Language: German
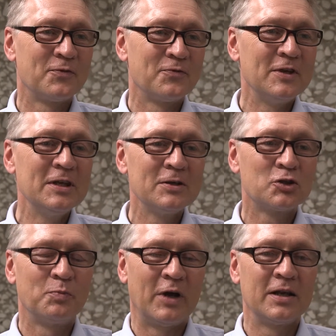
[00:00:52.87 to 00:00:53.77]
viele
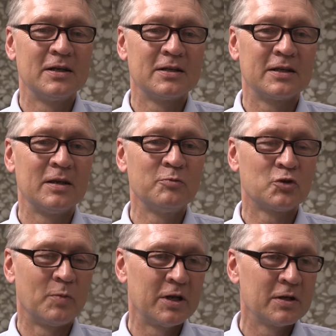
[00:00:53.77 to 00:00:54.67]
spannende Themen,
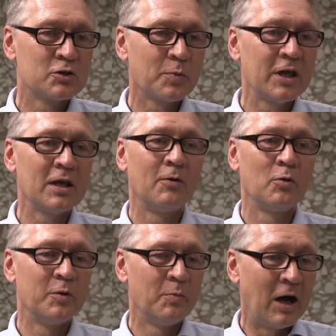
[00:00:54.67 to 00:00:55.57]
spannende Gespräche, aber
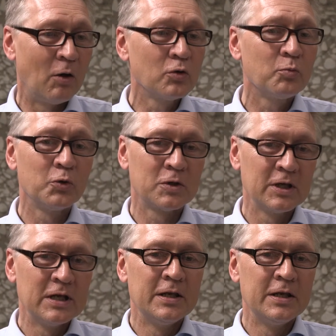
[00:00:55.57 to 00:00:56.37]
auch mit dem Output.